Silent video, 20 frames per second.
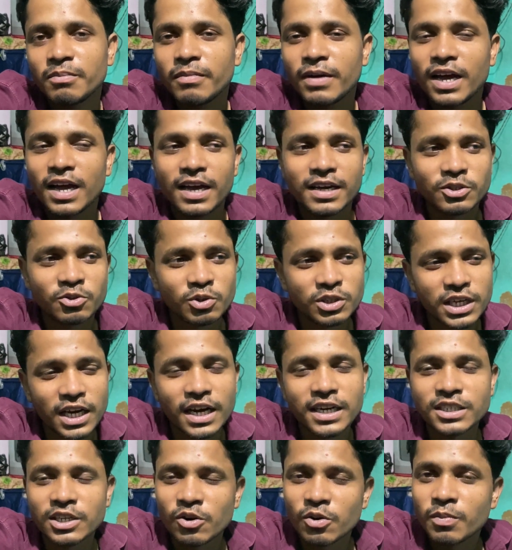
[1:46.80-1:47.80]
मैं सोचा
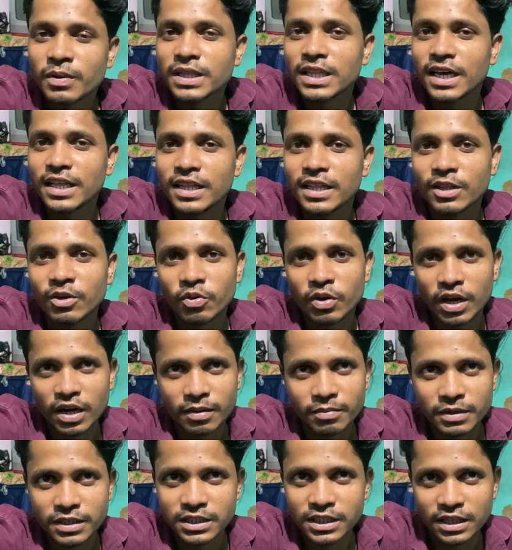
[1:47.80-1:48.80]
यार चलो बता देता हूँ यार
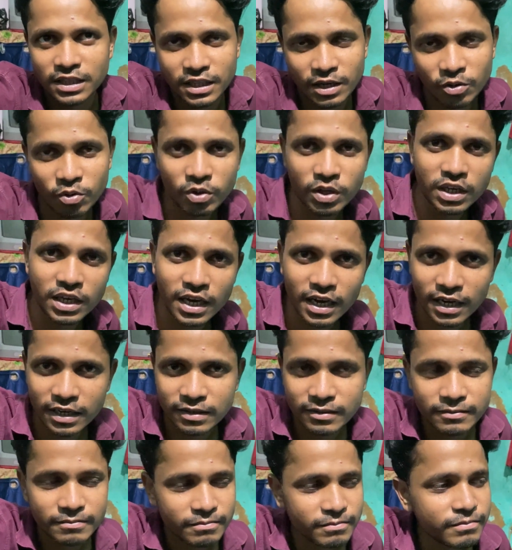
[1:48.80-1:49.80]
अपनी जनता को कि यार
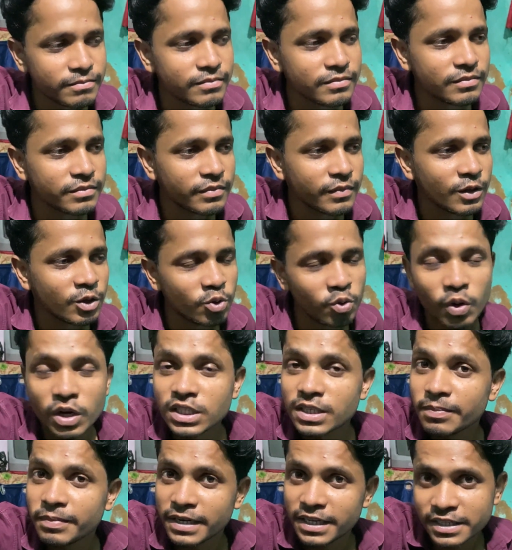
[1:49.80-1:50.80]
थोड़ा
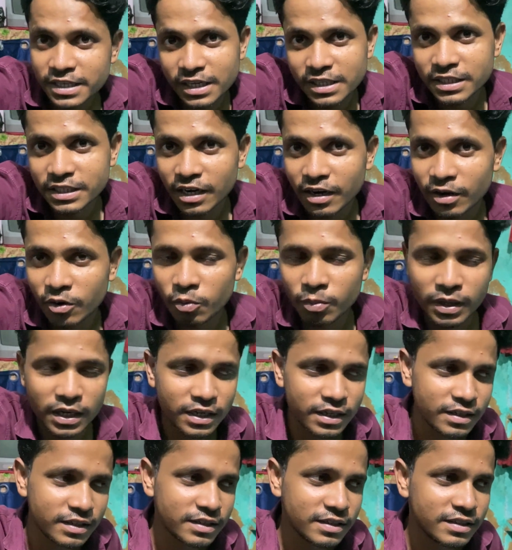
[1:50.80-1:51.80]
सा परेशान चल रहा हूँ मैं
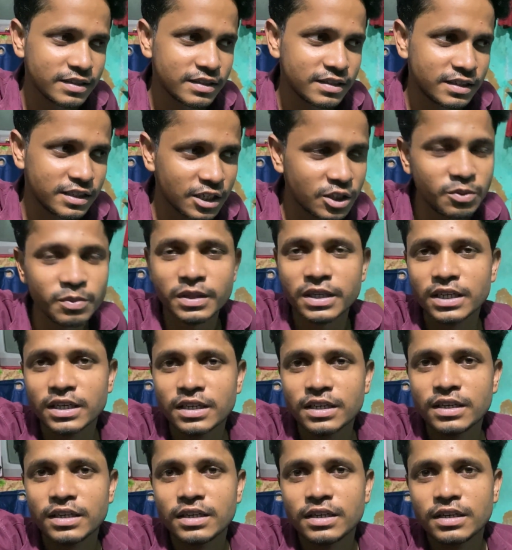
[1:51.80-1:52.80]
सच में
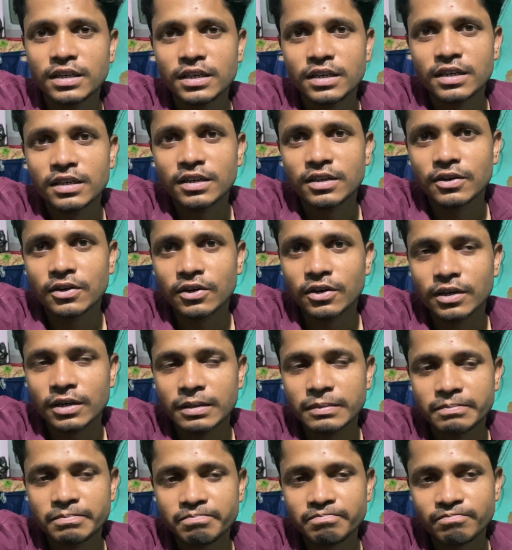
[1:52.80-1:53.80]
और
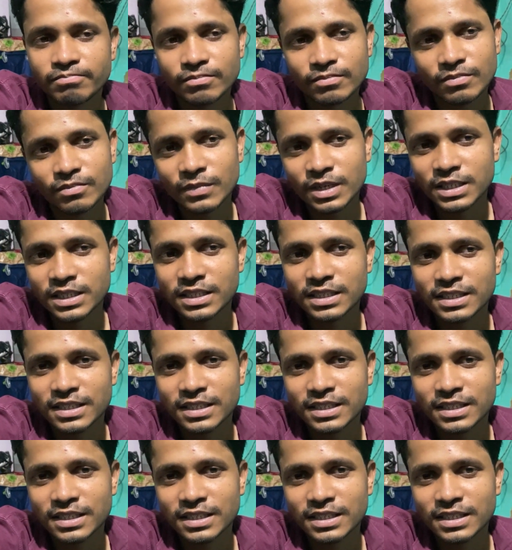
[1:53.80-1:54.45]
बस